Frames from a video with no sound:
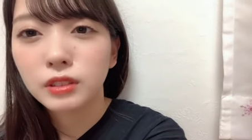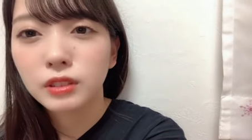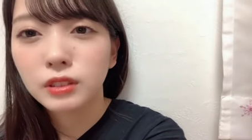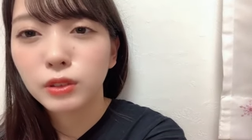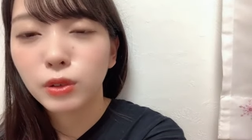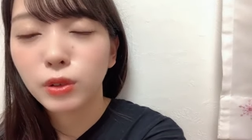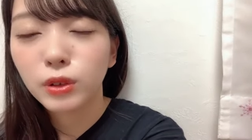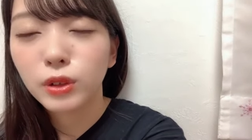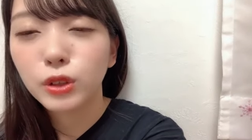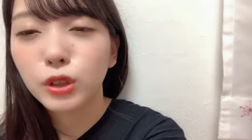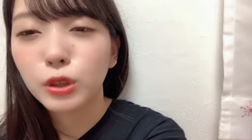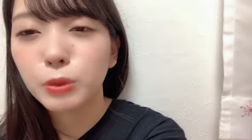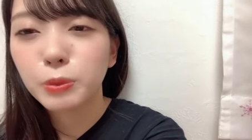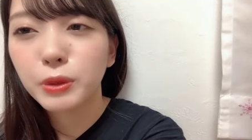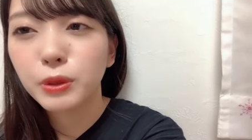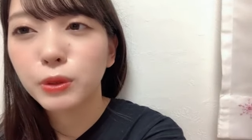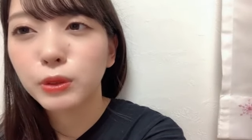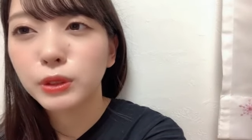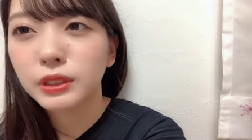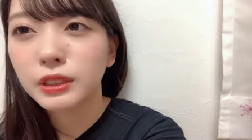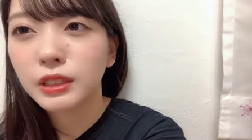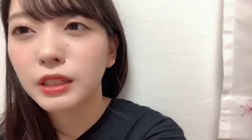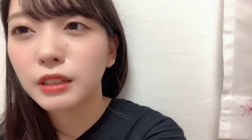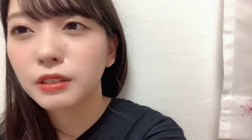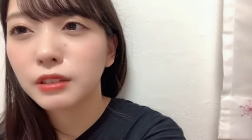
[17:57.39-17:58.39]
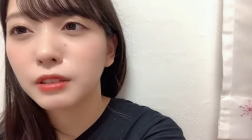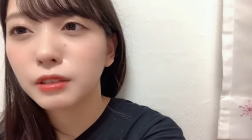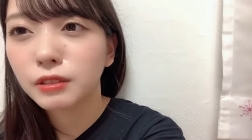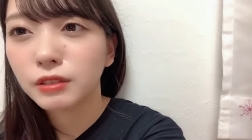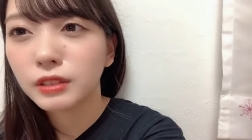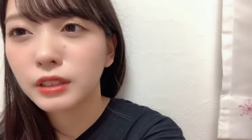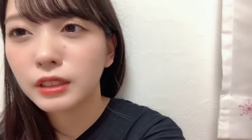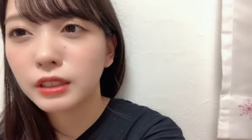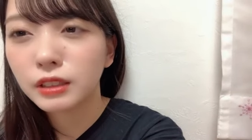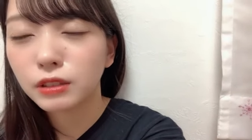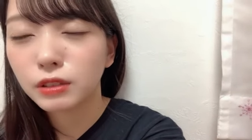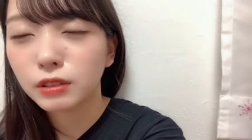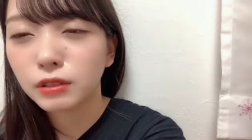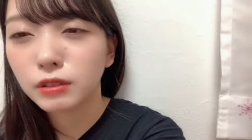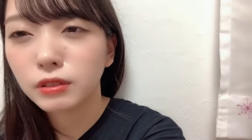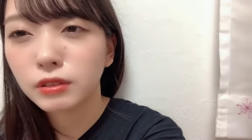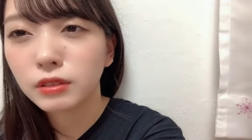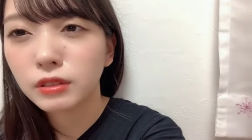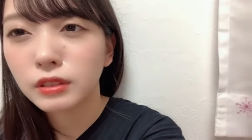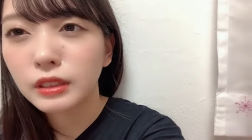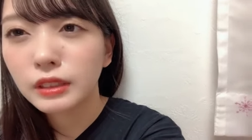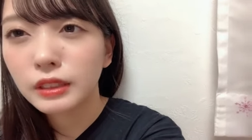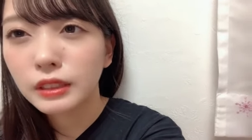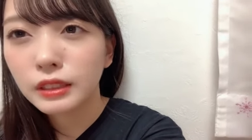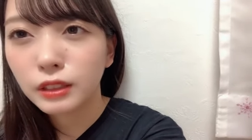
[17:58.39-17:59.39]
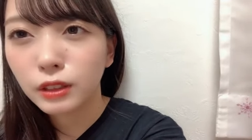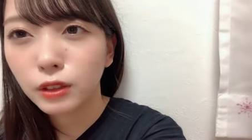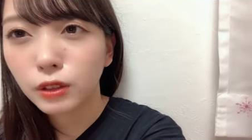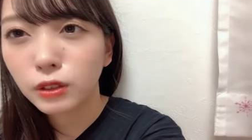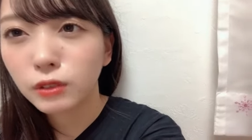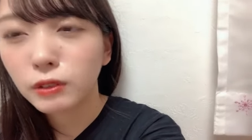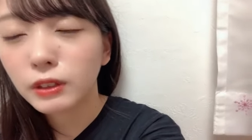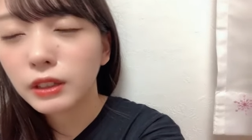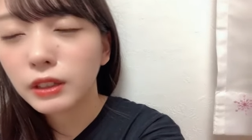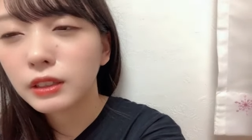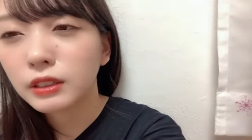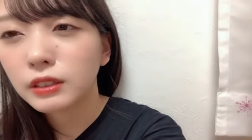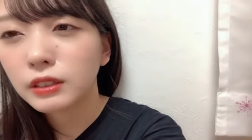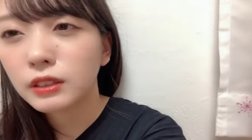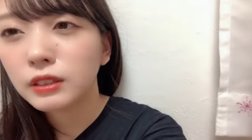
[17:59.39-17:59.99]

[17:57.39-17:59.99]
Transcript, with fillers: 取り組みをしてるのでちょっと今日は